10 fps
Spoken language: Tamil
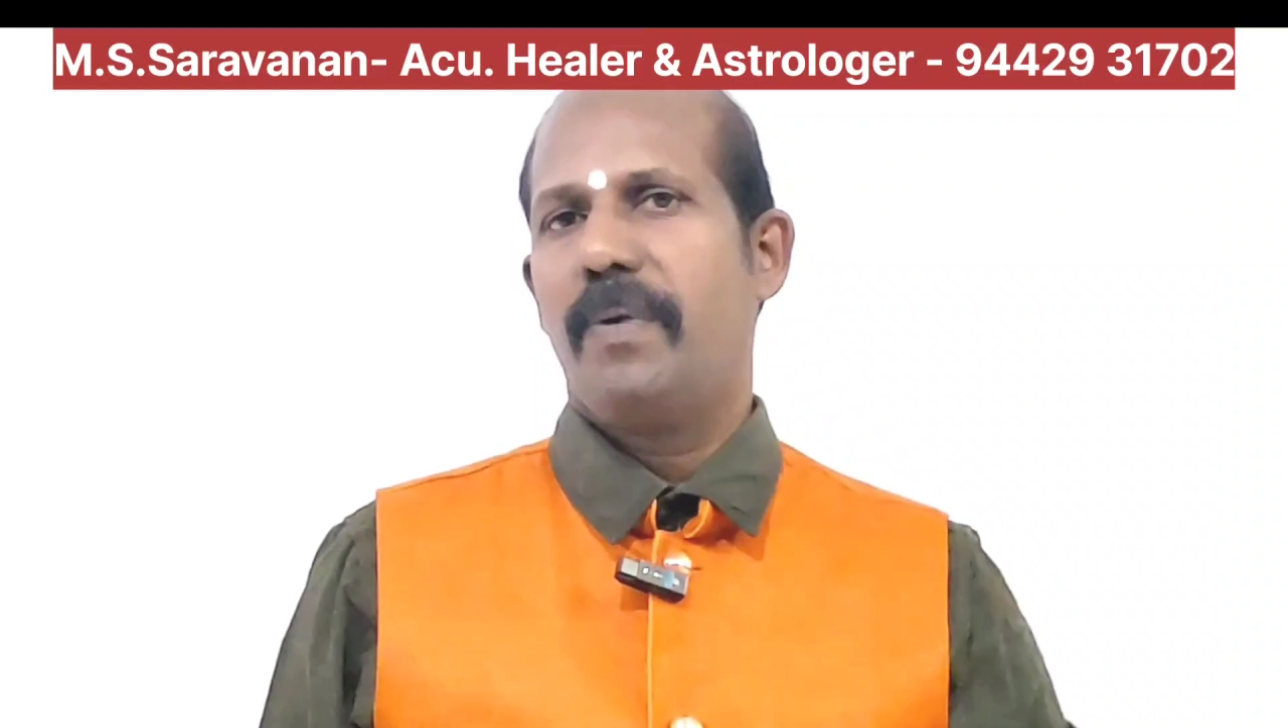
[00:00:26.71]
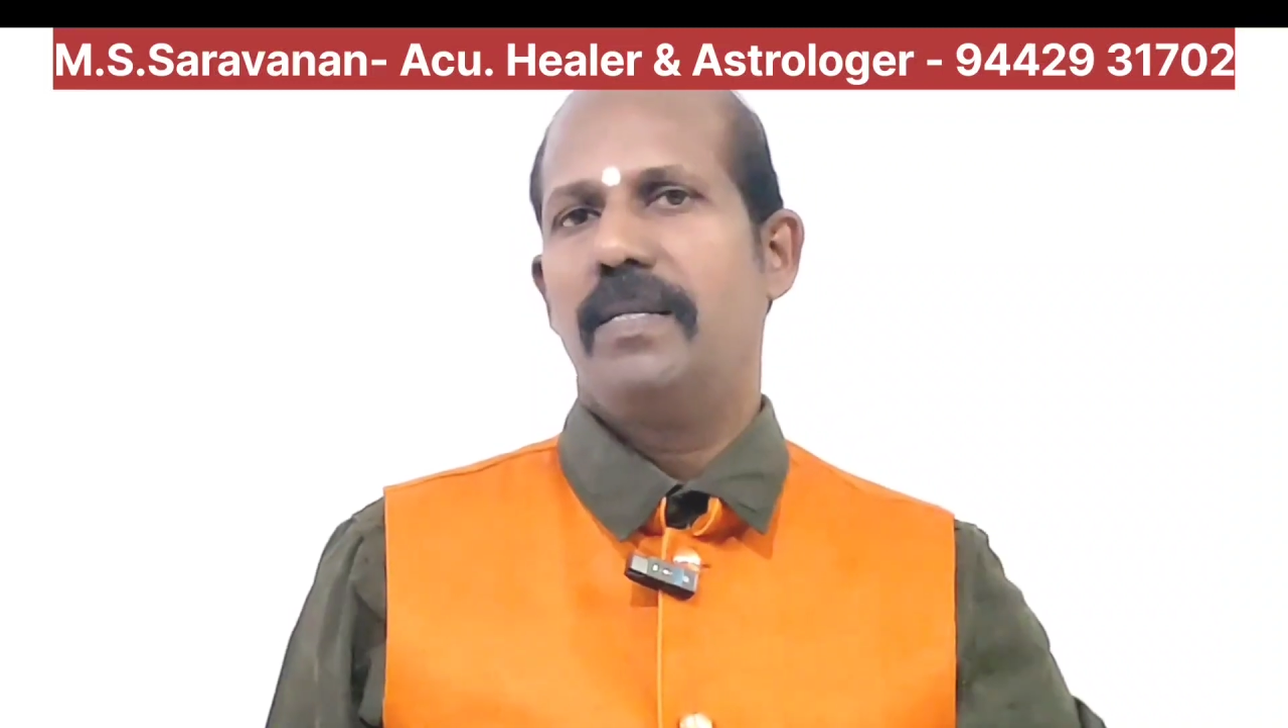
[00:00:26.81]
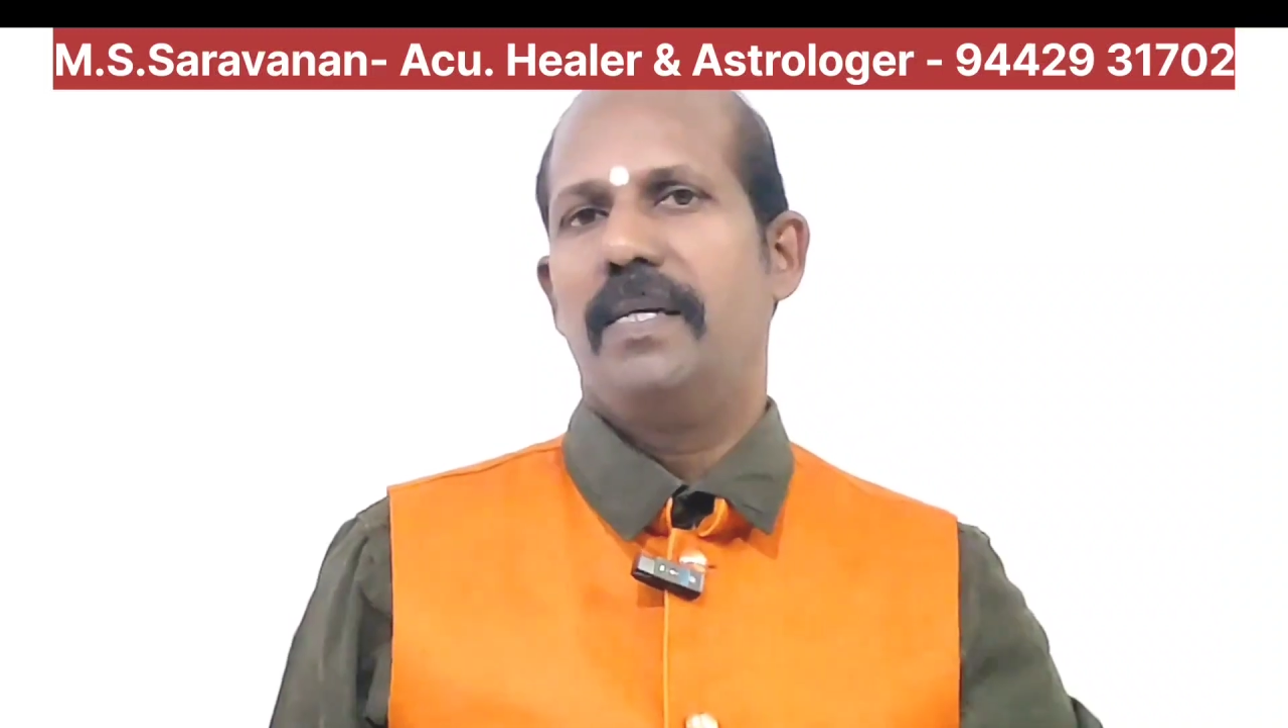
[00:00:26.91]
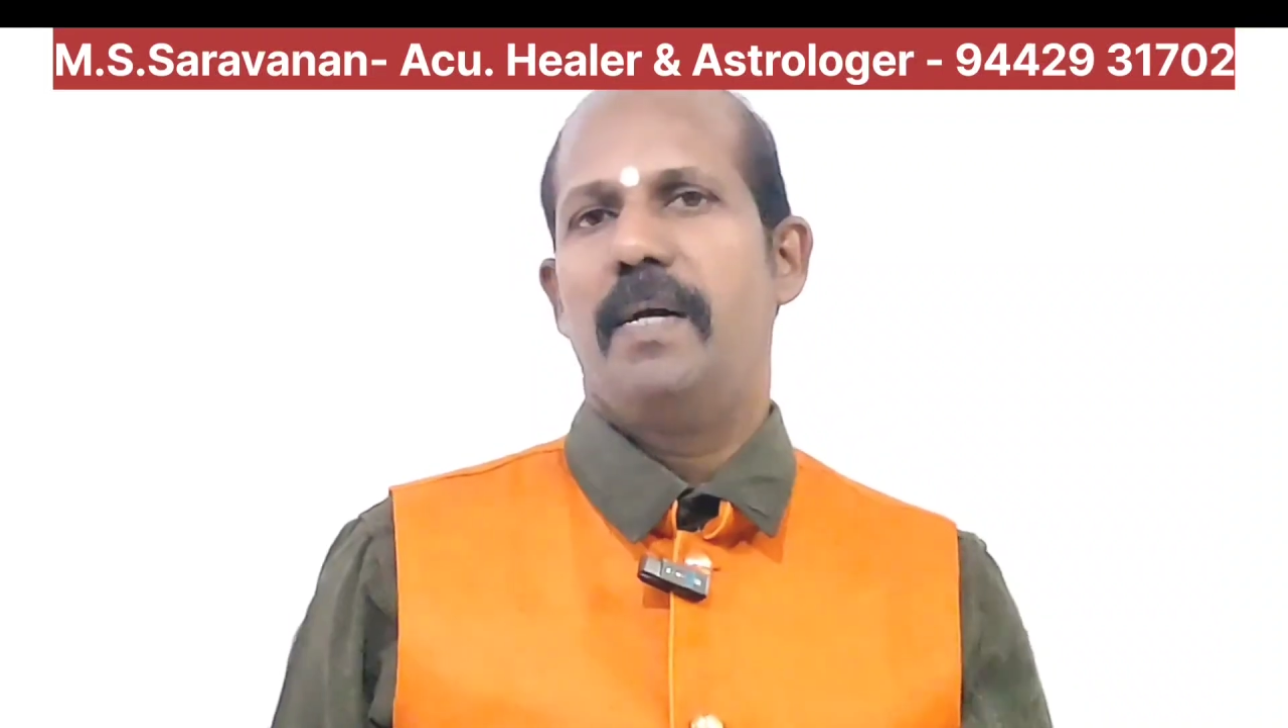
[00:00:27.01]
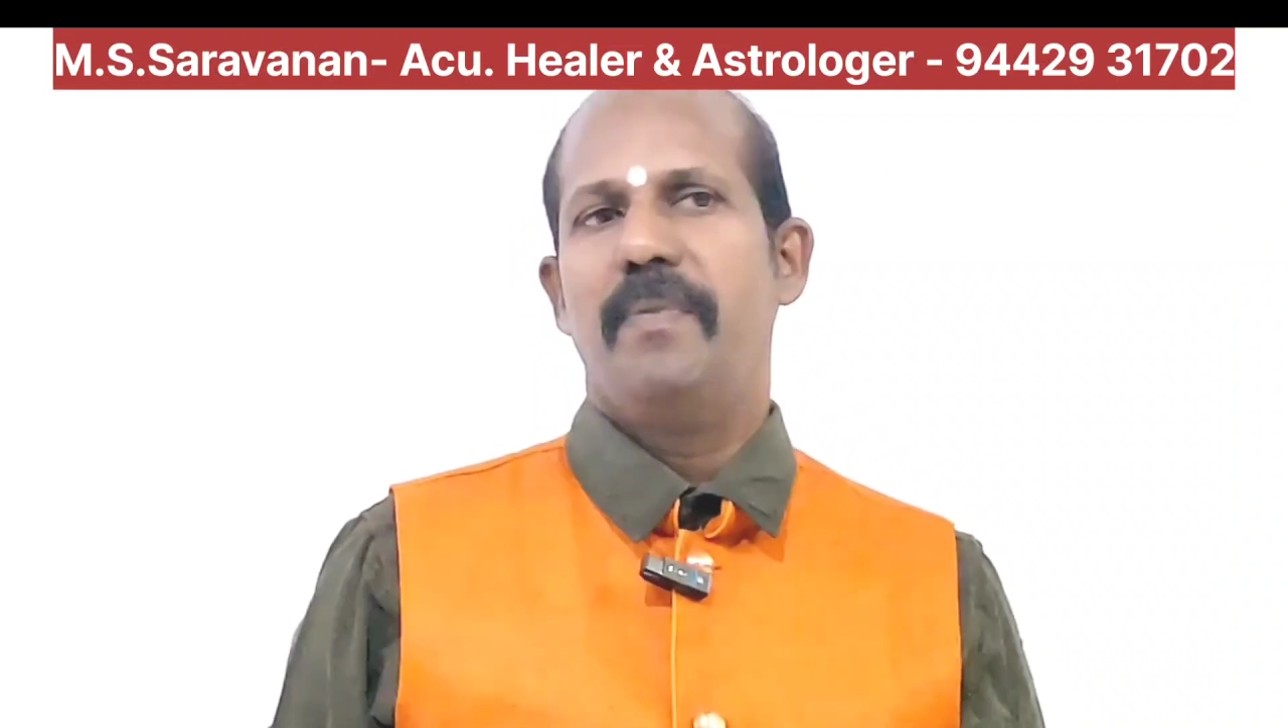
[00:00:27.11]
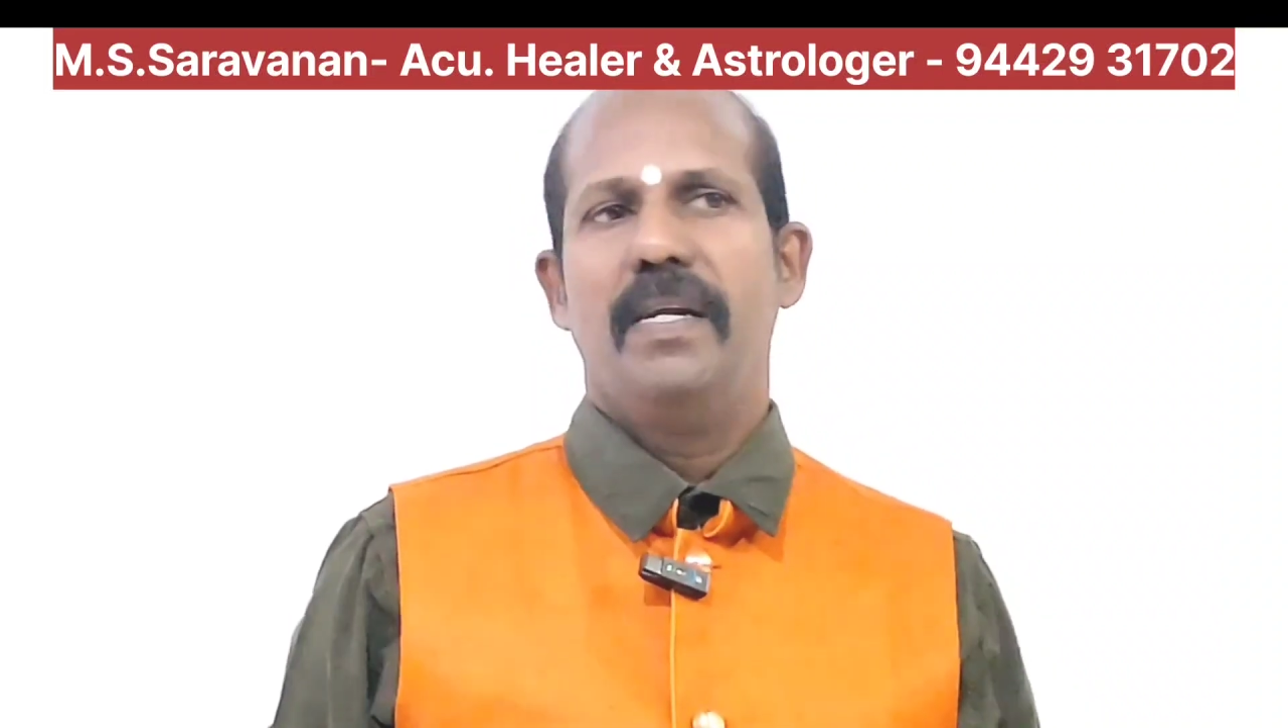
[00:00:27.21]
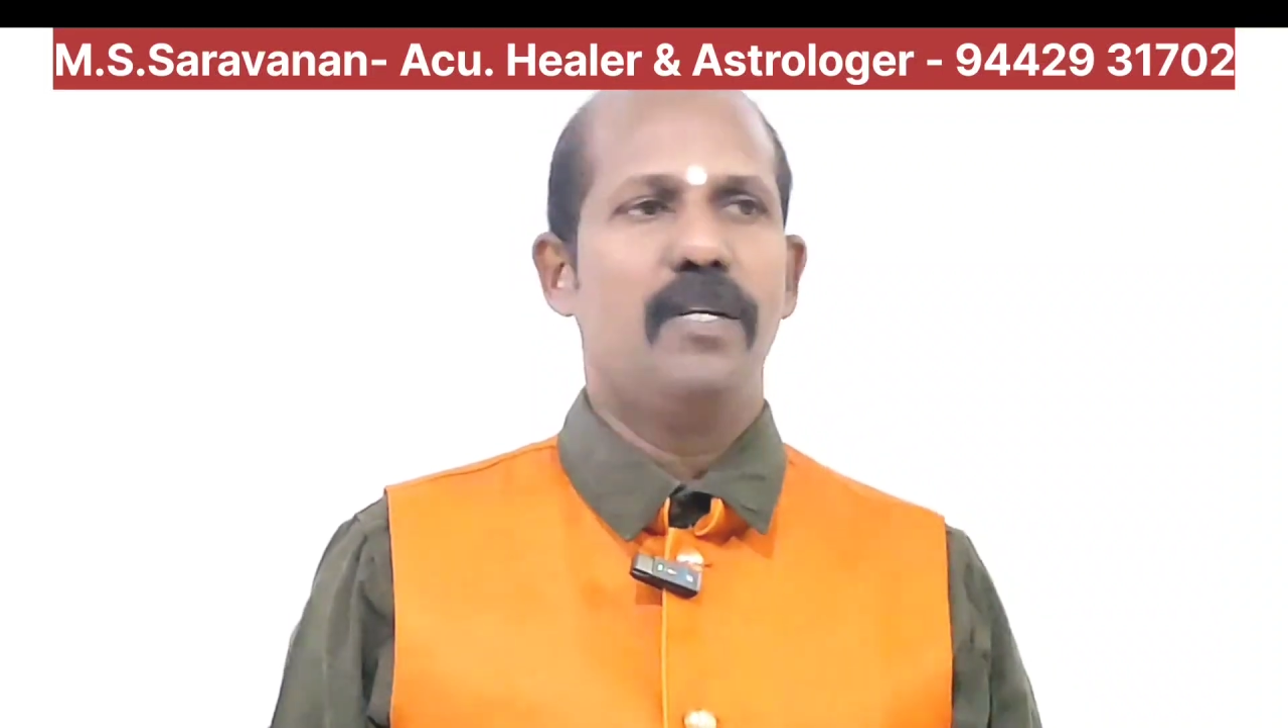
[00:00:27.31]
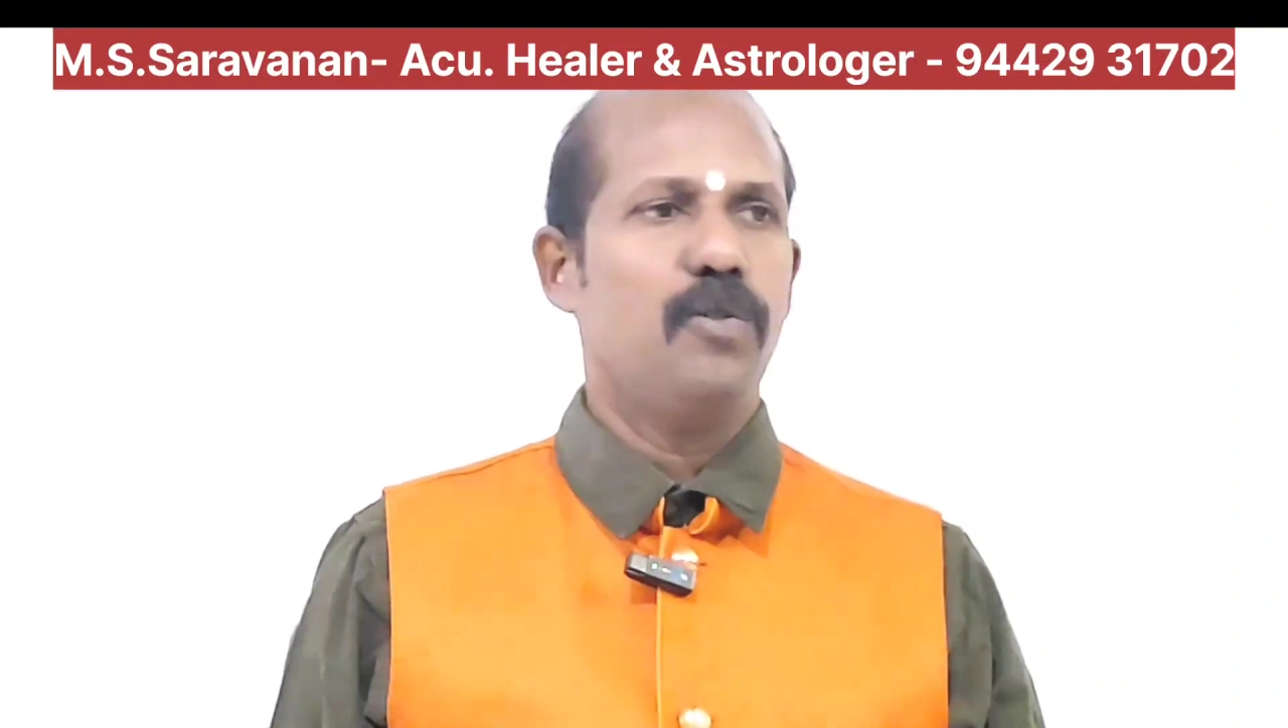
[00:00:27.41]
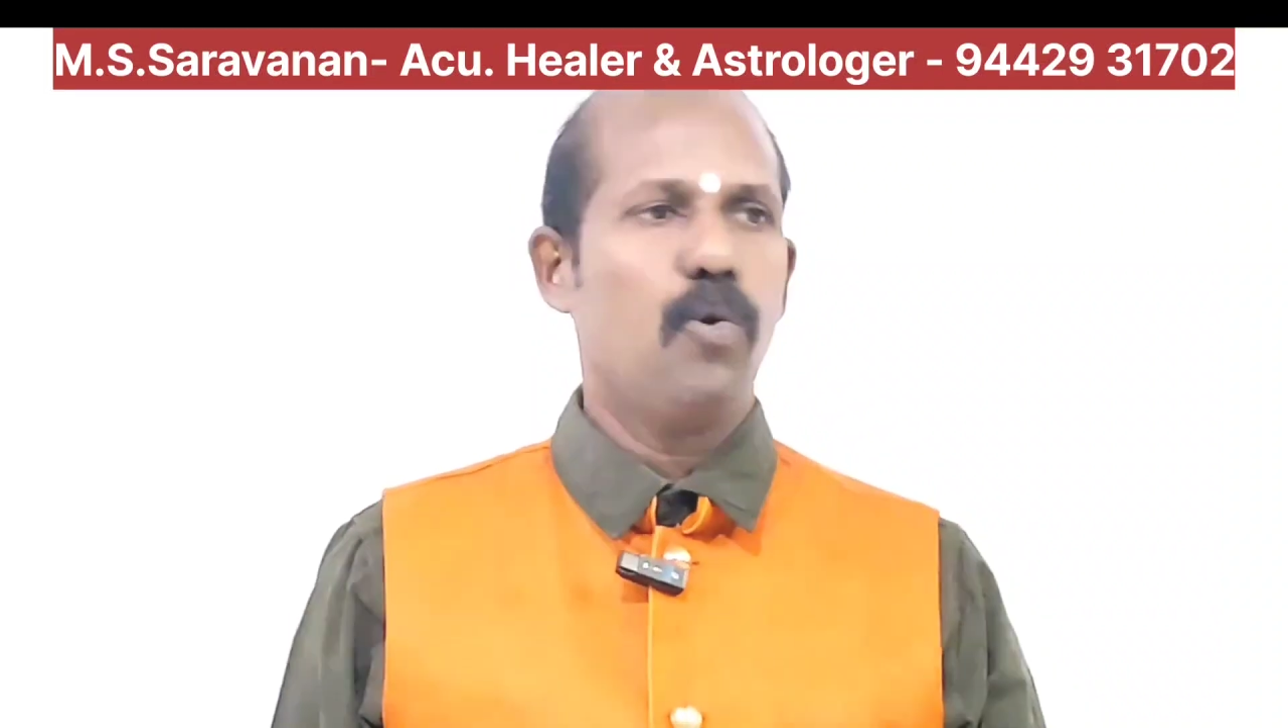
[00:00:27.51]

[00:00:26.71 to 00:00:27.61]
பார்த்தீங்க அப்படின்னா